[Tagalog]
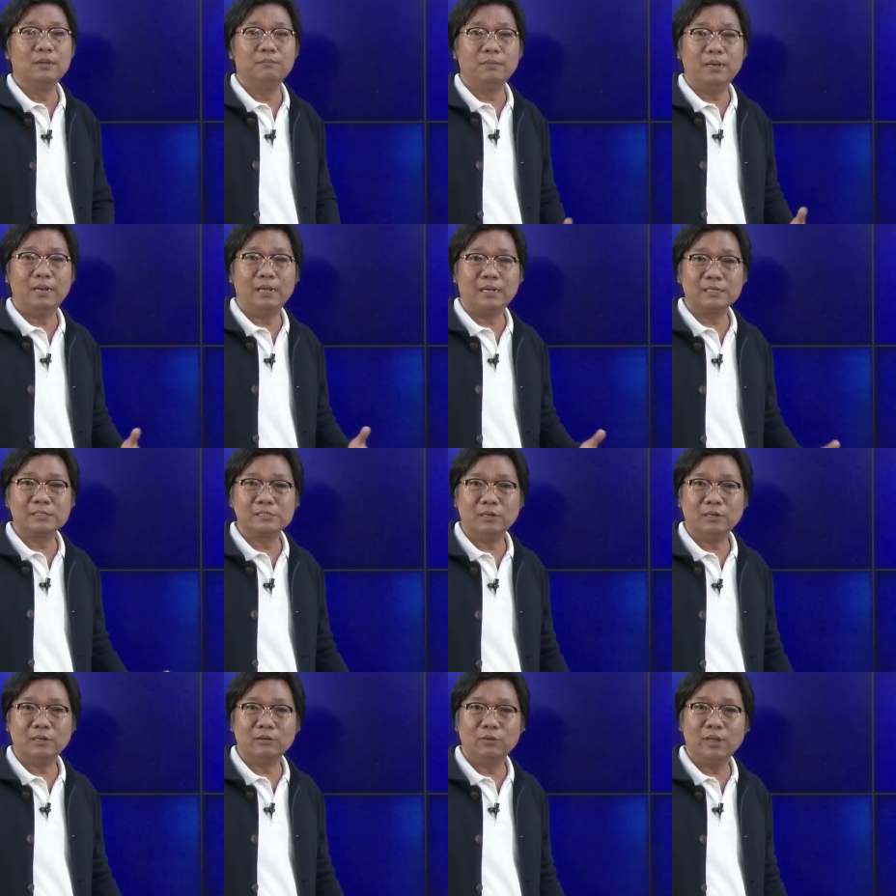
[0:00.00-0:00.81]

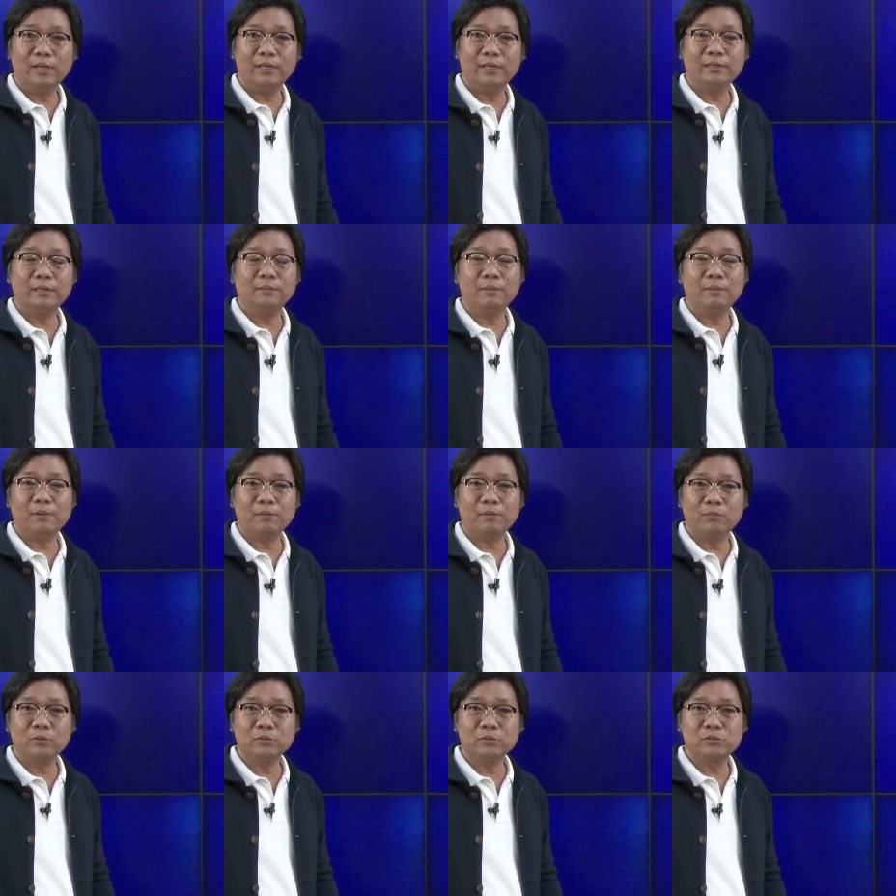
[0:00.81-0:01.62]
malakas na ulan na may
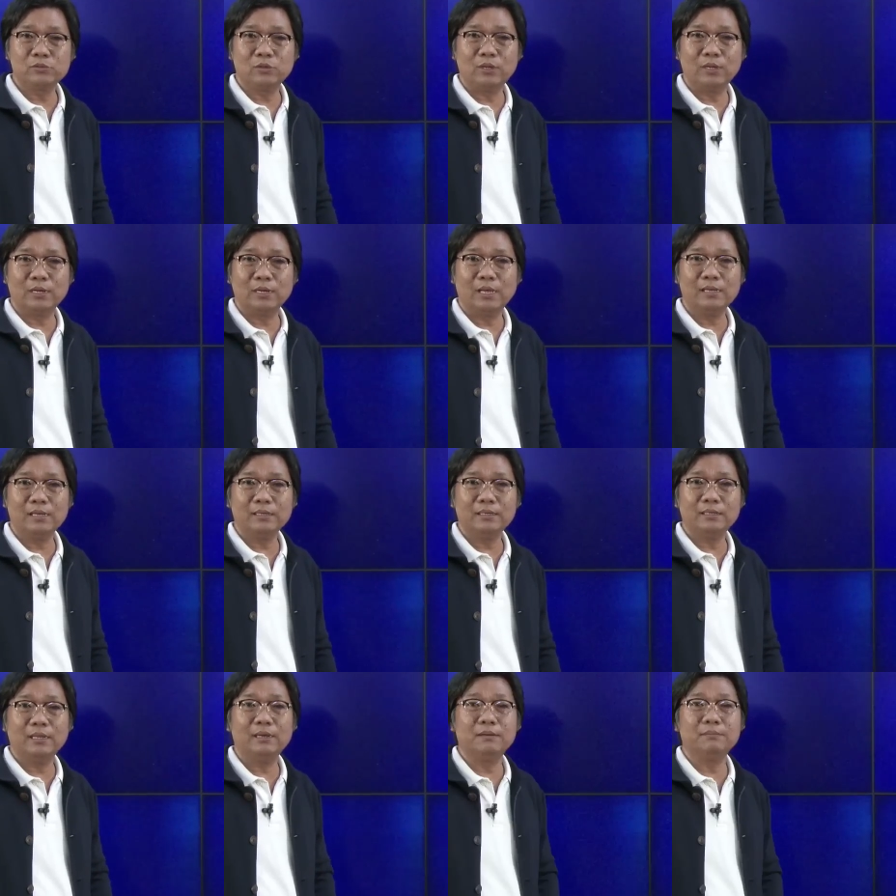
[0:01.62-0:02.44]
pagbugso ng
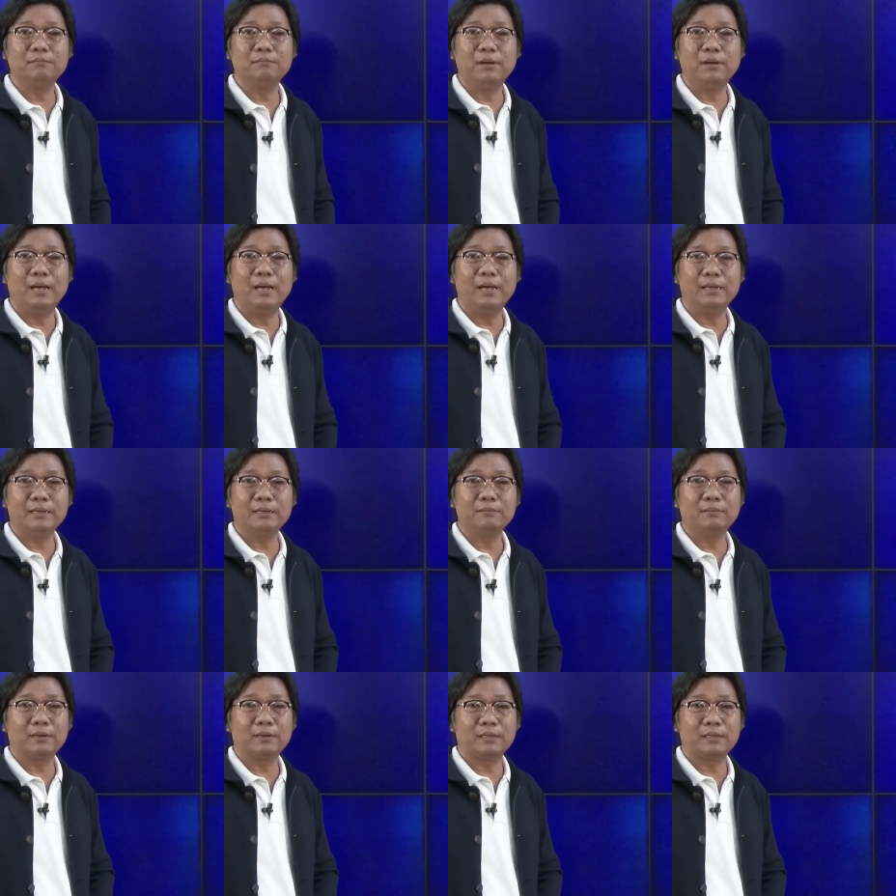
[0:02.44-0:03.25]
hangin ang
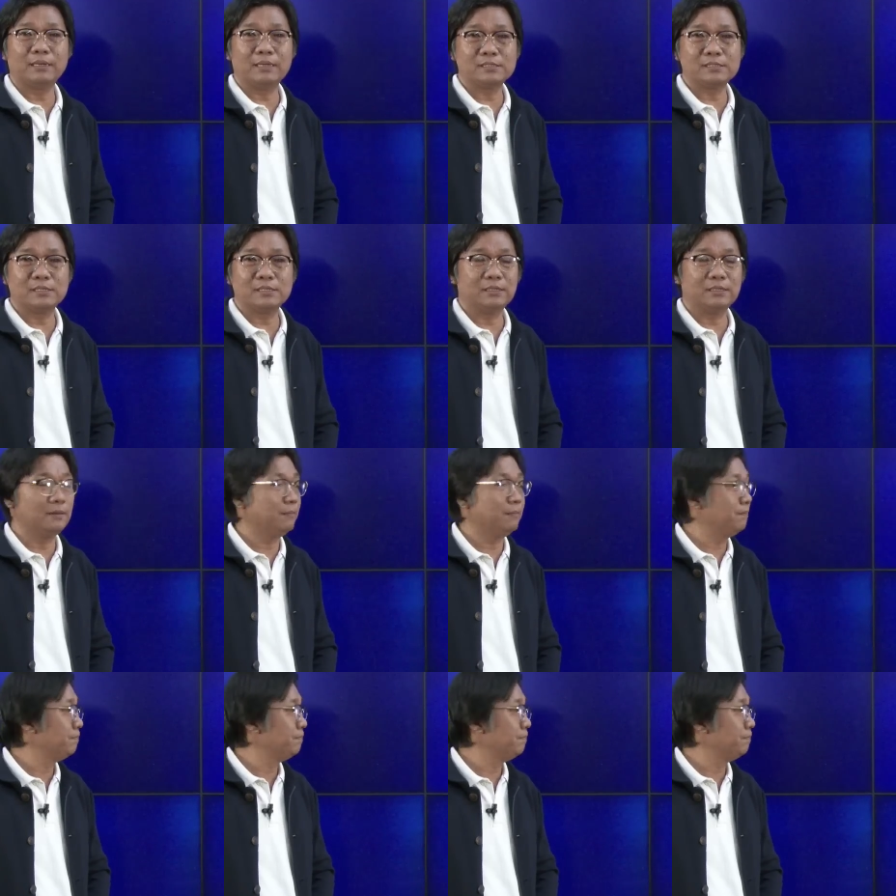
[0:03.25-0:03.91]
maaring maranasan.